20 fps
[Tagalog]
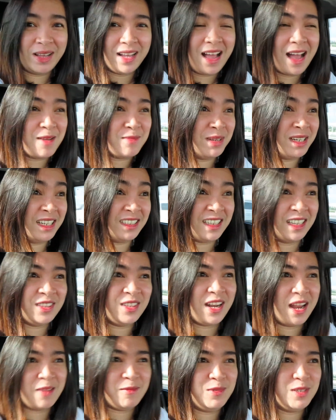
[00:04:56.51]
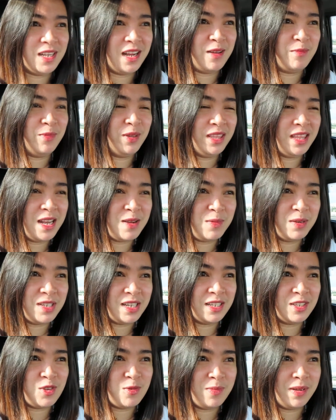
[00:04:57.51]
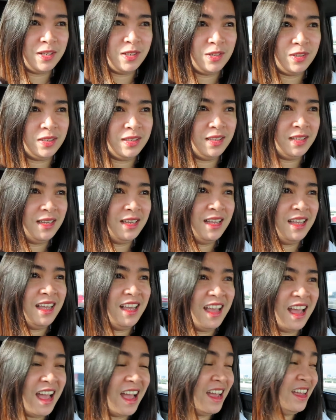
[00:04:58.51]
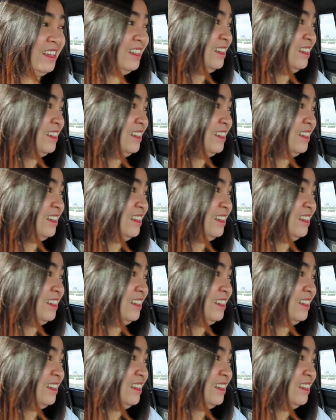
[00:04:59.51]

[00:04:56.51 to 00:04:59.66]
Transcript: Pero habang nagde drive siya, pwede naman siya sumunod. Ha?